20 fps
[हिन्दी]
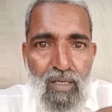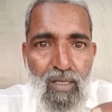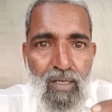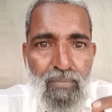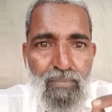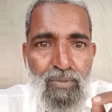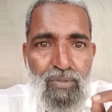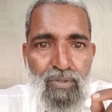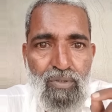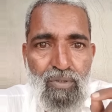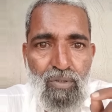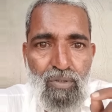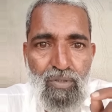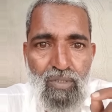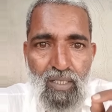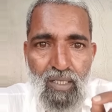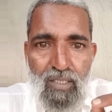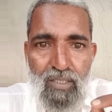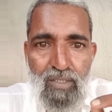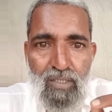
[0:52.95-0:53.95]
आप इसको
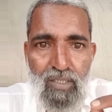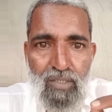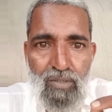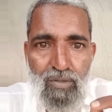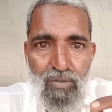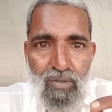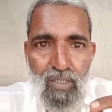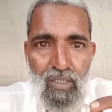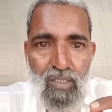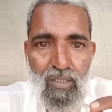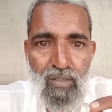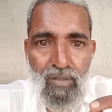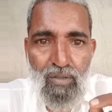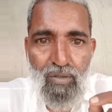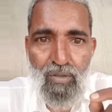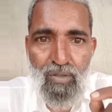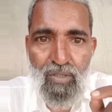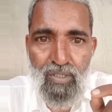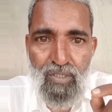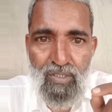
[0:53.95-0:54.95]
ध्यान से सुने
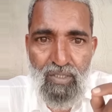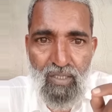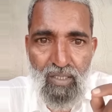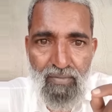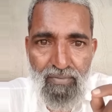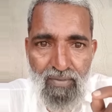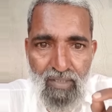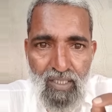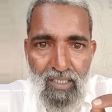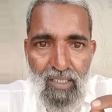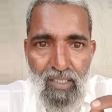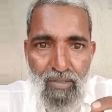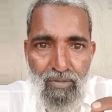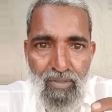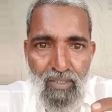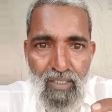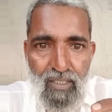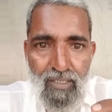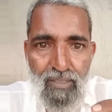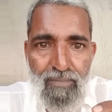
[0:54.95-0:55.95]
और इसका फ़ायदा
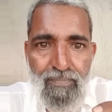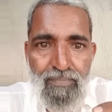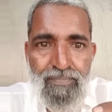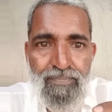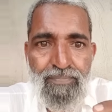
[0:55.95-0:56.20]
उठाएं